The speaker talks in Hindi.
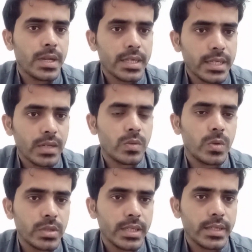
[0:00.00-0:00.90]
बैठे
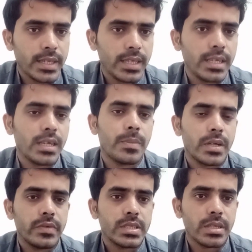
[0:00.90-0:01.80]
खुद ही
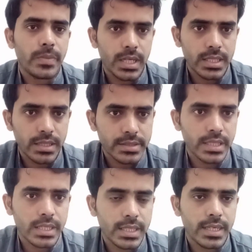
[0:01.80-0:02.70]
अपना वीज़ा अप्लाई कर
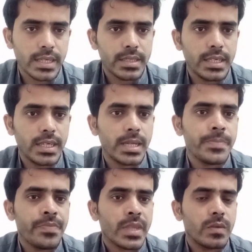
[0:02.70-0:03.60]
सकते हैं ठीक है
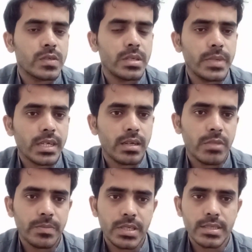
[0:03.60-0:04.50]
उसकी मेरे ख्याल
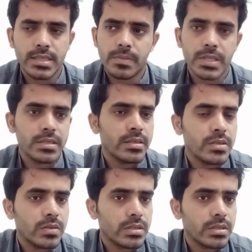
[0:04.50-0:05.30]
में बीस या पच्चीस